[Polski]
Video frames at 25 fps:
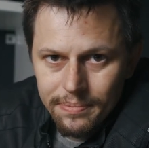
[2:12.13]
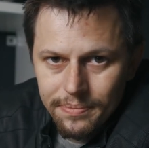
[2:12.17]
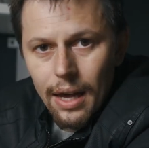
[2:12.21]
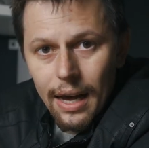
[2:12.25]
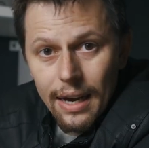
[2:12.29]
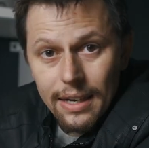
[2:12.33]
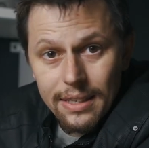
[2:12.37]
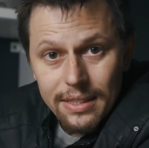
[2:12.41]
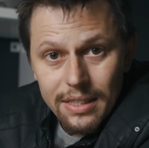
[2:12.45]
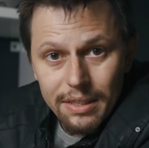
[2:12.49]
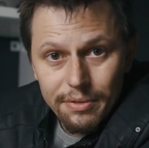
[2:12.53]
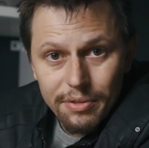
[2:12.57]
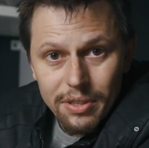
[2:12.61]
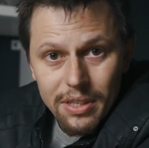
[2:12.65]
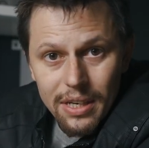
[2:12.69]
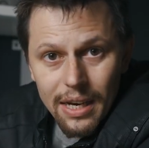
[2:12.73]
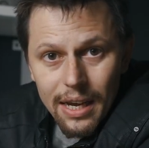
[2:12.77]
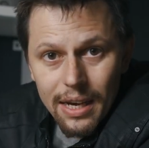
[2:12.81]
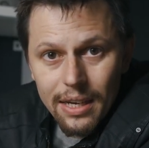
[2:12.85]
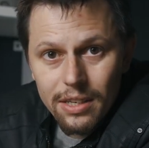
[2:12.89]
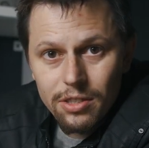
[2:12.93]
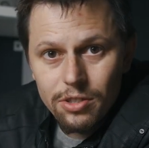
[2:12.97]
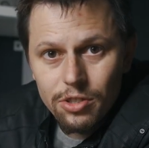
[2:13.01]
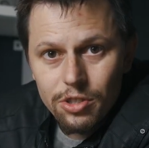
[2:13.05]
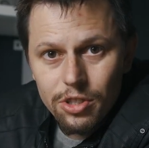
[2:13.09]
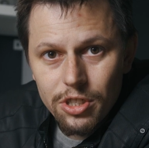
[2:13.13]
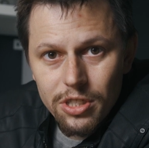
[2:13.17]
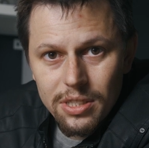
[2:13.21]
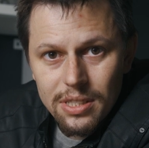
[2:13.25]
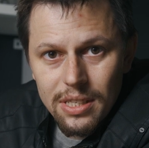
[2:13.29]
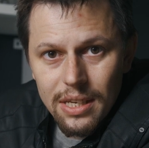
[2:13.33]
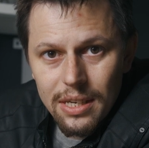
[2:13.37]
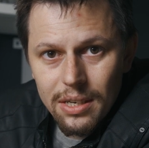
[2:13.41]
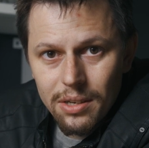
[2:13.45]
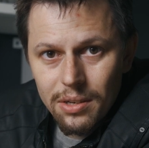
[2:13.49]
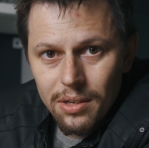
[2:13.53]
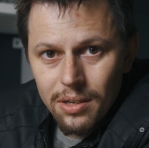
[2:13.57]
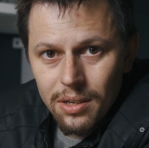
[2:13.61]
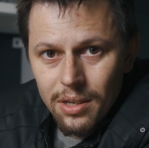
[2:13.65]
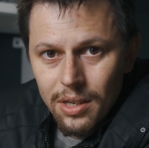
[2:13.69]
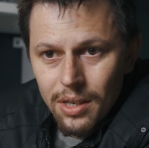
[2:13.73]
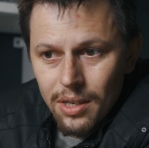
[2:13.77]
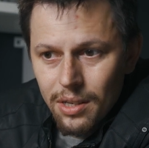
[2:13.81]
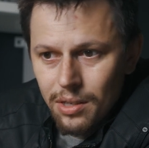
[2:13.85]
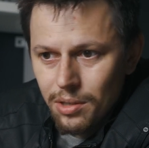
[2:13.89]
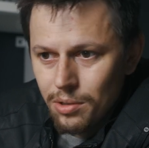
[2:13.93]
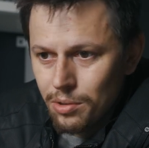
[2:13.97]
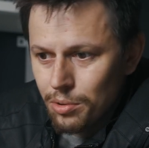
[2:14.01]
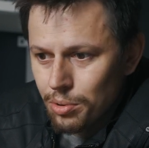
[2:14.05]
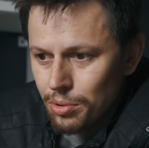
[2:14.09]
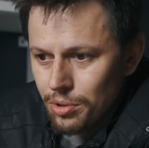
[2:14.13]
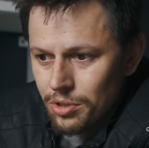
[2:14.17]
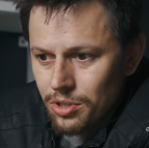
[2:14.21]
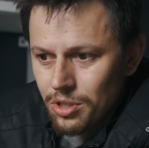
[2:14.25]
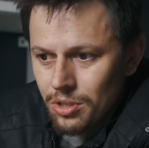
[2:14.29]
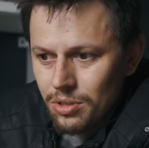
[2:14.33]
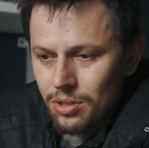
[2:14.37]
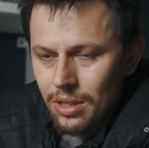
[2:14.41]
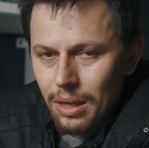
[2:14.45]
Active Track 3.0 kurczę,